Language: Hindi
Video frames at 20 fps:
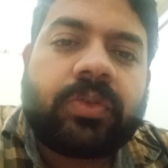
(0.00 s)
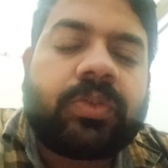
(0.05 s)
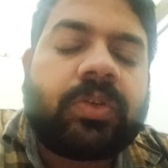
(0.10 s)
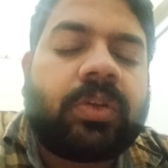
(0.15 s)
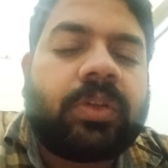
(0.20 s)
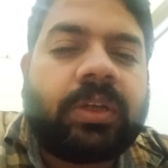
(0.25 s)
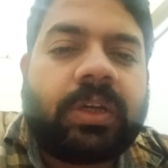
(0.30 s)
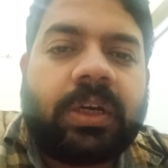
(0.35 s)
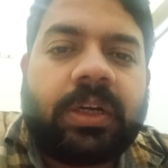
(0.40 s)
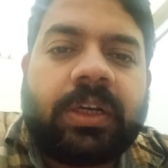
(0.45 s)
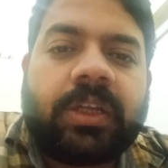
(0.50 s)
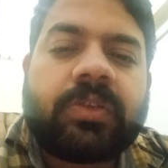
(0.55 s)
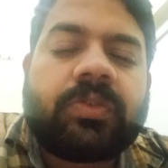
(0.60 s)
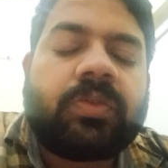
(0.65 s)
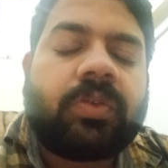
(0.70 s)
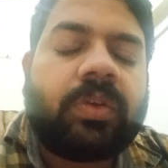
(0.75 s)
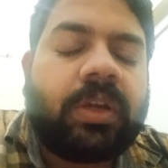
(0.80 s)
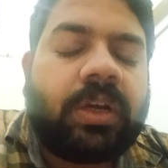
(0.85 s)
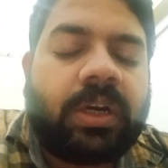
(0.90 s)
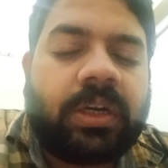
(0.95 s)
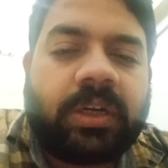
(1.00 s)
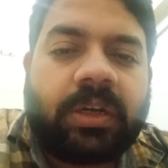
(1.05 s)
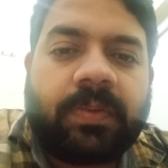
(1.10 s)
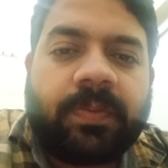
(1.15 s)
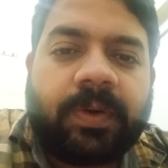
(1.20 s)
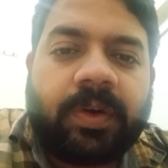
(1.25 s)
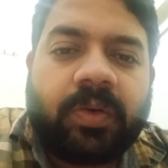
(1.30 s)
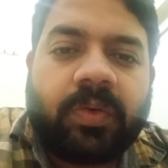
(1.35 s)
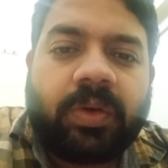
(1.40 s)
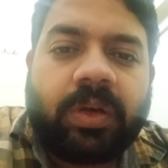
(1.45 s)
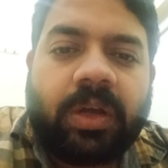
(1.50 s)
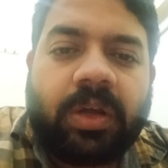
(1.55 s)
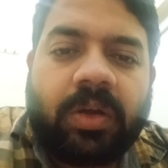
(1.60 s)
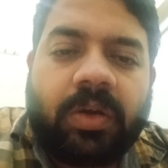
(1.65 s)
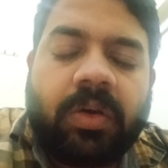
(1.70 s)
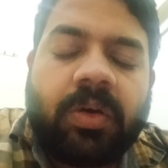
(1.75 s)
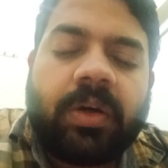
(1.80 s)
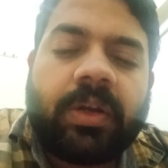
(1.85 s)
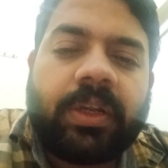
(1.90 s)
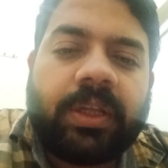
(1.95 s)
तो चौदह घंटा सोलह घंटा पढ़ूंगा
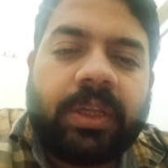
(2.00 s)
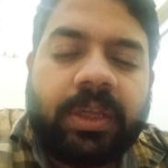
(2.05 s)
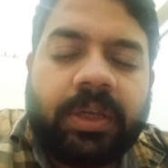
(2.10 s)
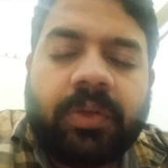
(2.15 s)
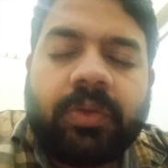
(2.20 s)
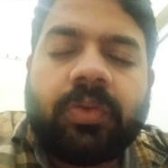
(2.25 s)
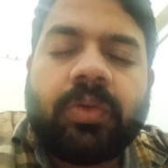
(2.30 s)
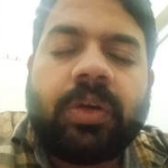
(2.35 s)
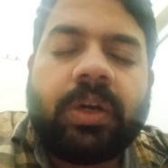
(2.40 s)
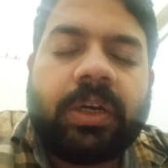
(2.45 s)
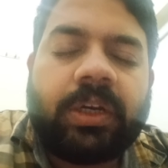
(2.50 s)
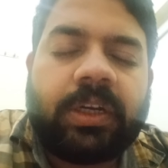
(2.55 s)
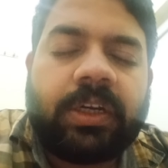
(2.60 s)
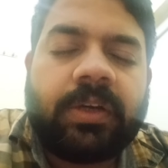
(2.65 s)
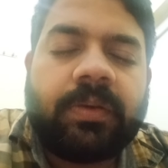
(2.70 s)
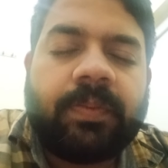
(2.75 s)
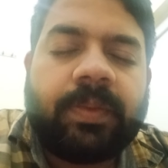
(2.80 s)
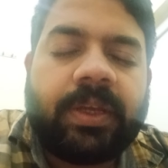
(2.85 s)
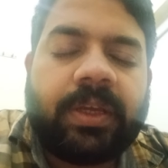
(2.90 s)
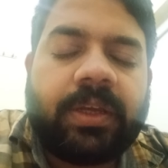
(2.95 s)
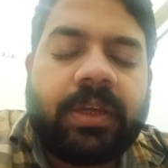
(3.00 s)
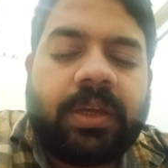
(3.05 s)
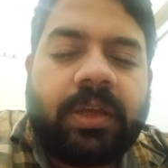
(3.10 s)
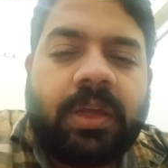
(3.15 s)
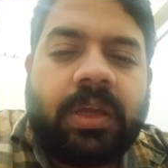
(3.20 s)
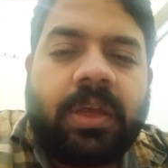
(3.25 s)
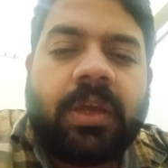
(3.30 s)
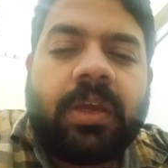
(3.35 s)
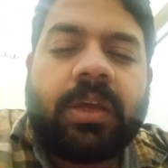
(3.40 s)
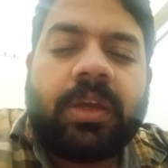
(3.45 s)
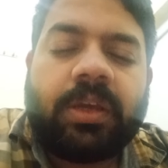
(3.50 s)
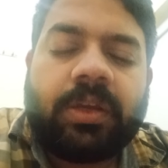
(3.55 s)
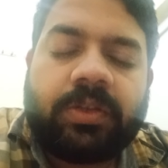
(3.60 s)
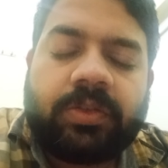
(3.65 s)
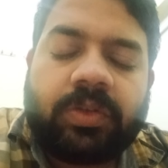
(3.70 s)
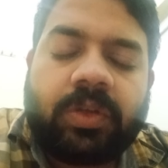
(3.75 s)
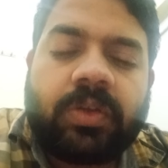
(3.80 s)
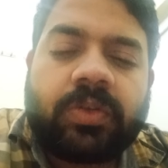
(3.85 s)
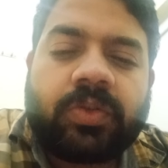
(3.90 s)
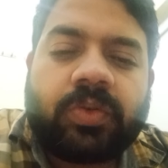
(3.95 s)
और एक दो घंटे में
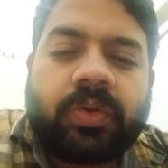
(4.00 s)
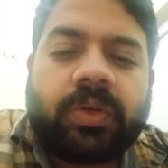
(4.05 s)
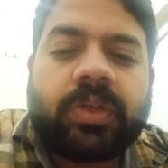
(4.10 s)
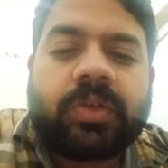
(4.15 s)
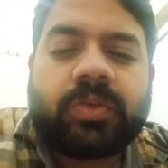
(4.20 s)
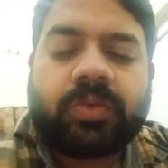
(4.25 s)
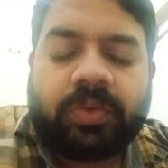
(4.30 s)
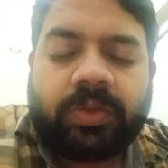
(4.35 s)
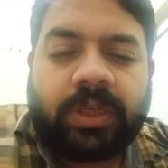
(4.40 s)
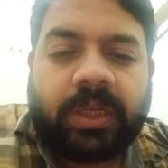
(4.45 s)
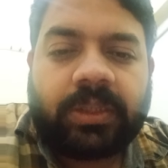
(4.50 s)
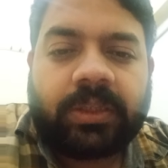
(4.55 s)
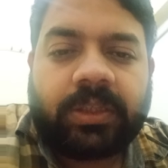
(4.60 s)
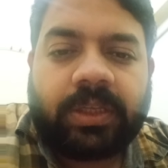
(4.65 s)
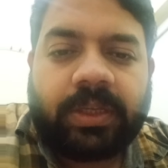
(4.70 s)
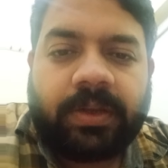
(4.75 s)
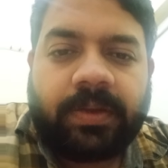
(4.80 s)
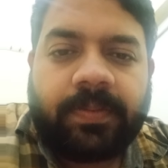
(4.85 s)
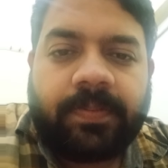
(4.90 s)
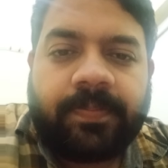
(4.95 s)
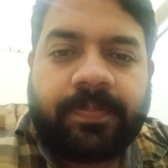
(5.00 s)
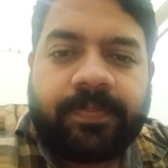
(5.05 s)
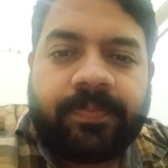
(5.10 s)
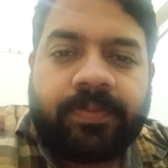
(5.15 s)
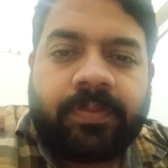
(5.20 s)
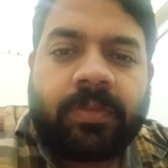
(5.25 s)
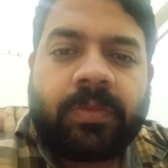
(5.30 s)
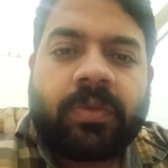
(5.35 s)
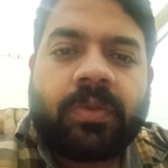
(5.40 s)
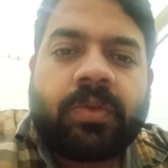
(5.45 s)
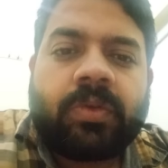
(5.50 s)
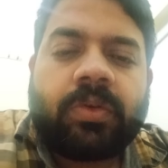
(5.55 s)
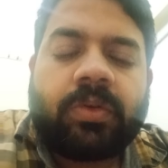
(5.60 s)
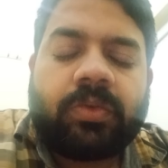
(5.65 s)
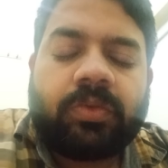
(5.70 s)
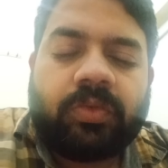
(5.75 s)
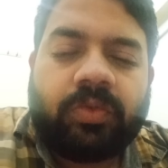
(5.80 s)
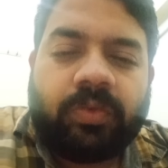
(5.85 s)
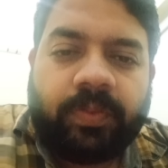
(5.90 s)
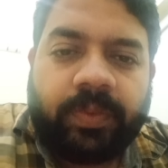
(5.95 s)
एग्जॉस्ट होकर सो जाते हैं
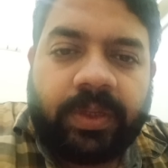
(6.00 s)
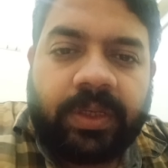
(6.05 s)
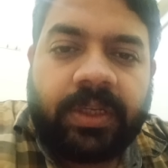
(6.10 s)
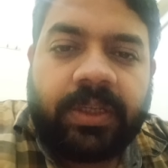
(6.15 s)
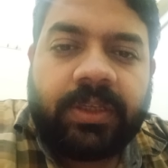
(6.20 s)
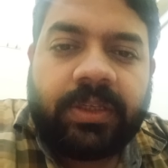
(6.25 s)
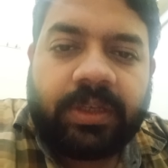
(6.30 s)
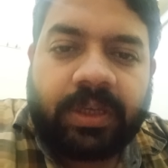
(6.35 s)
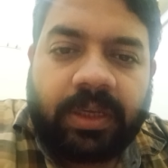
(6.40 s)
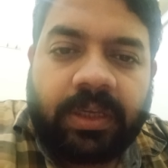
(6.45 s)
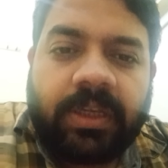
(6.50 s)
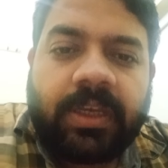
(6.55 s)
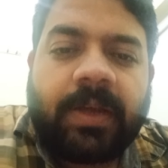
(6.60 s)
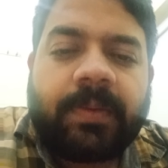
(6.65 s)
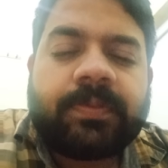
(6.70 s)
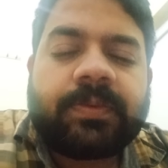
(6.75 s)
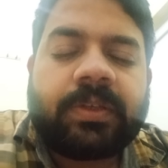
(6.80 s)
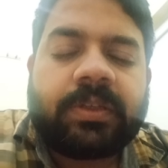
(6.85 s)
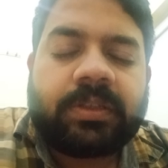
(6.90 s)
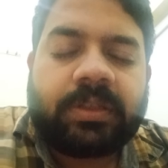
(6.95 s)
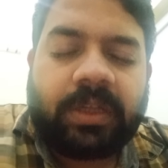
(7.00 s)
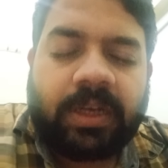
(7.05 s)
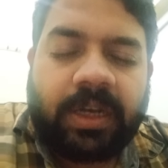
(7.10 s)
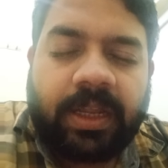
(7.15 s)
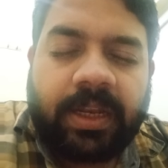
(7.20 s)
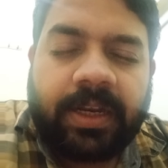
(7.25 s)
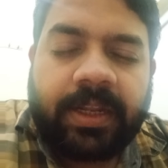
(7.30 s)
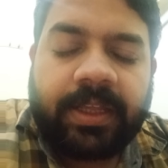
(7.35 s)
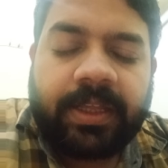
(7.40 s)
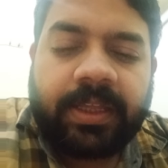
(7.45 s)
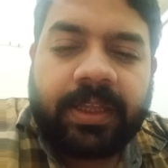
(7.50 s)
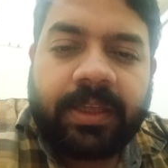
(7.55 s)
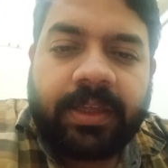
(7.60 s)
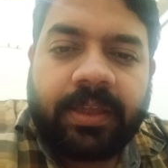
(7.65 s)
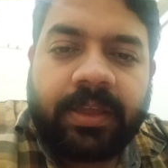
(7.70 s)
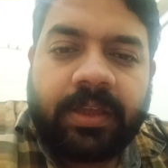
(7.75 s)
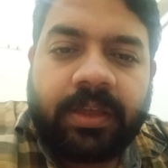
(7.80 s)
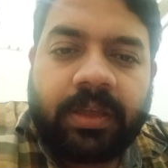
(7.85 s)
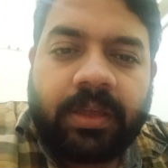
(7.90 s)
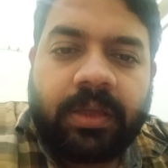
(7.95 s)
तो मेरी यही आपसे सलाह रहेगी
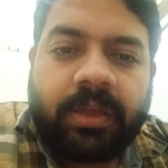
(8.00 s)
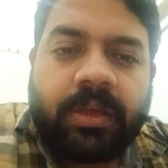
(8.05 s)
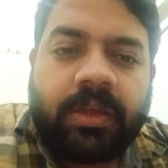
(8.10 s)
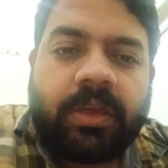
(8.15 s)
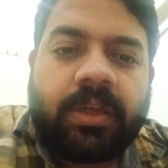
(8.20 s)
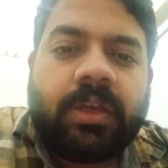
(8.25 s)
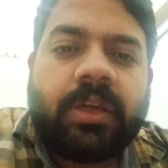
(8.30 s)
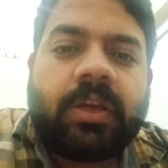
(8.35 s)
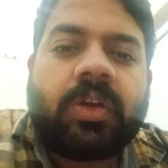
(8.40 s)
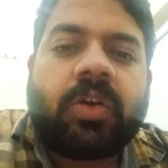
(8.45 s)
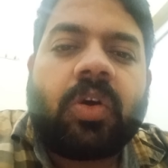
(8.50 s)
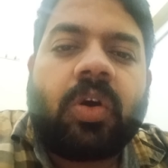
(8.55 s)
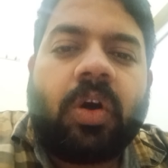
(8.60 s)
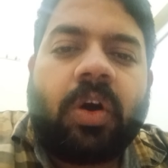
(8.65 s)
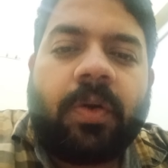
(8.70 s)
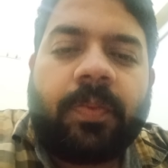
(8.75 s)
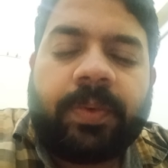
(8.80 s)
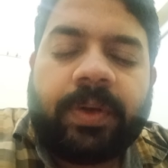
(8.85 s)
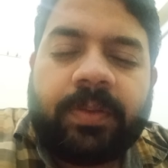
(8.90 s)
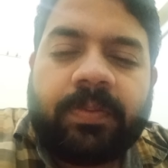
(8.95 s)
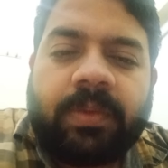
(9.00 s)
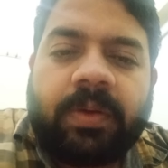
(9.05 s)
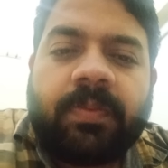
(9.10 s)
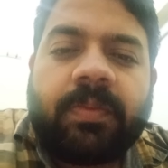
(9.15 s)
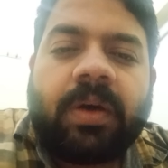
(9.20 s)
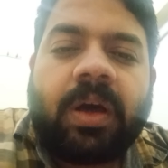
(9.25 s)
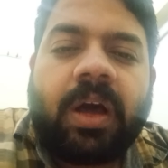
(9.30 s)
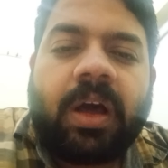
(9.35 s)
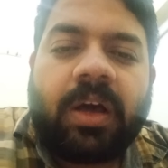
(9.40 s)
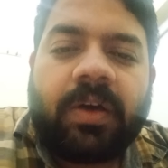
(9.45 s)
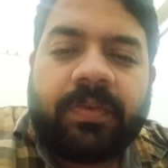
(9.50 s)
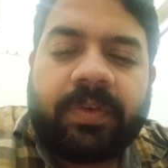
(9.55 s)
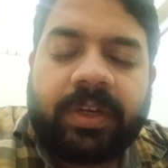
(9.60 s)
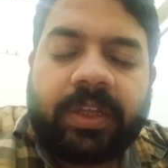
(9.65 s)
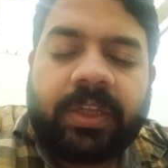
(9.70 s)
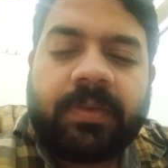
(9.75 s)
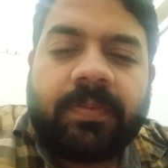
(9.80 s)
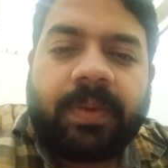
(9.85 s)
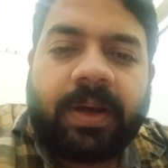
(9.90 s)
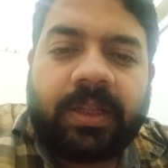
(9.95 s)
एक ऑप्टिमम आवर
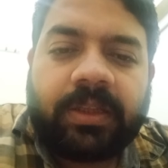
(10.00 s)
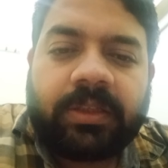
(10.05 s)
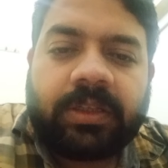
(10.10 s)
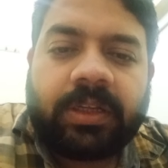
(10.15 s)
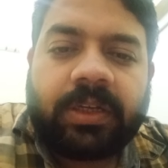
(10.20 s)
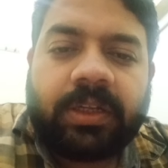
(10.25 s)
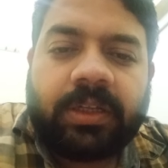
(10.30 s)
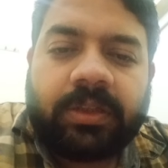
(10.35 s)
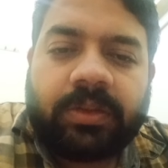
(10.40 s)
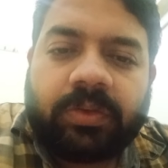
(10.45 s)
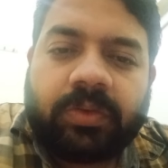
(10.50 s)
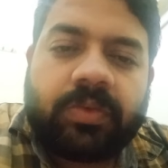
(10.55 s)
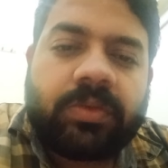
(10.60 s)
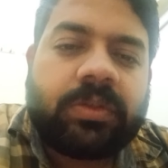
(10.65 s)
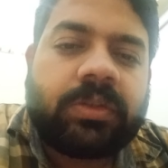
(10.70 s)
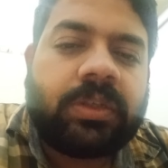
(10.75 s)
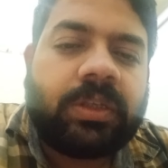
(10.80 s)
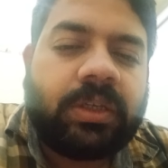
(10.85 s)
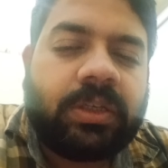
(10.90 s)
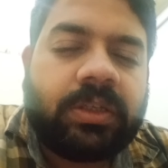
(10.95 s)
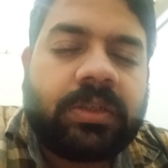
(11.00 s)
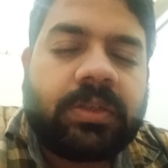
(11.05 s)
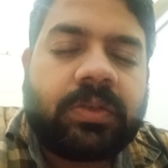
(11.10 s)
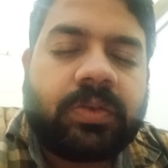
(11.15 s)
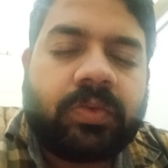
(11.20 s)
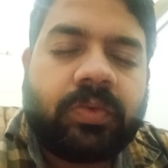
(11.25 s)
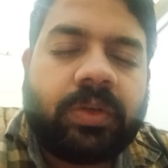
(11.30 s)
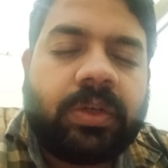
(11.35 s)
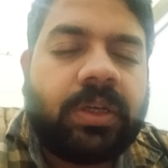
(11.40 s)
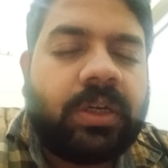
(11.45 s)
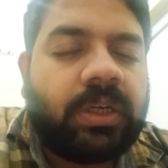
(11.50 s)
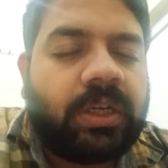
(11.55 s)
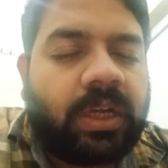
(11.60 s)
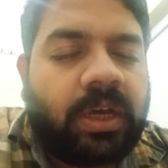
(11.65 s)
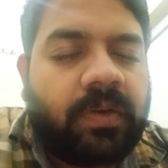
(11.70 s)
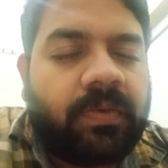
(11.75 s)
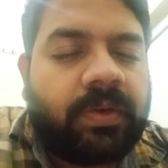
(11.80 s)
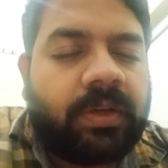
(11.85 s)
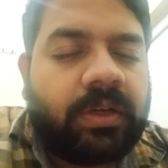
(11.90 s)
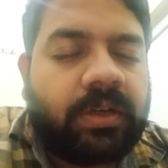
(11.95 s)
की बात करें तो सिक्स टू एट
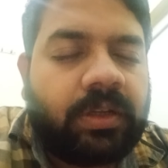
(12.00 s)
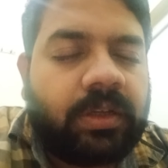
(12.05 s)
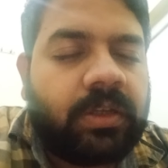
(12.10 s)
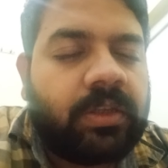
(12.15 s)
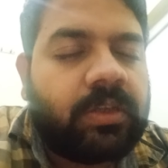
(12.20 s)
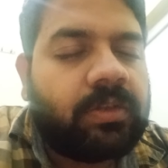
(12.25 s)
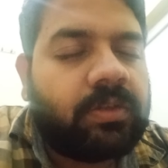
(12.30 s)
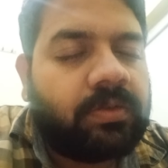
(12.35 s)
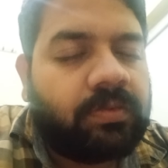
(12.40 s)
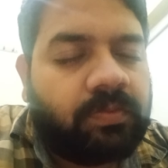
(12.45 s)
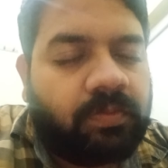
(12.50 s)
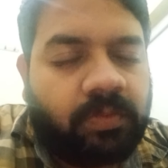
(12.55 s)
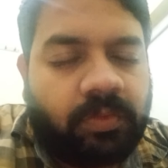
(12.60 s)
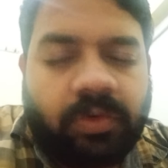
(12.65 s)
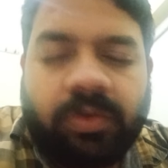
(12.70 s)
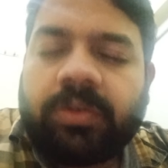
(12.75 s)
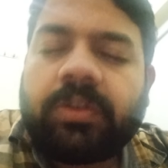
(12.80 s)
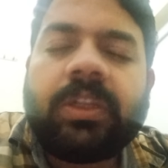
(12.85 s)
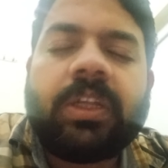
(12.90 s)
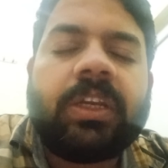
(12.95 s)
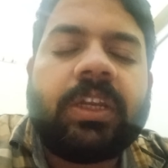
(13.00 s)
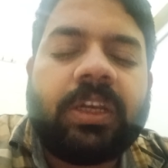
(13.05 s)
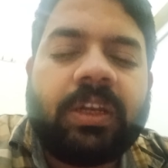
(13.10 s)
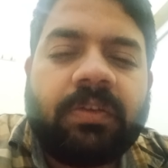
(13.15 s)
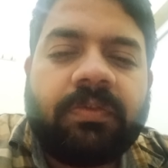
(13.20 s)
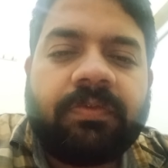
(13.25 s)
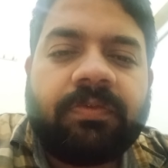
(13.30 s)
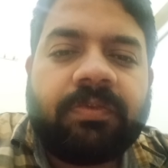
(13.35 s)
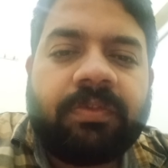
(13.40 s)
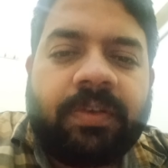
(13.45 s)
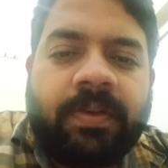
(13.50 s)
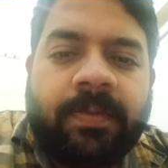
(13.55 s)
आवर इज़ मोर देन इनफ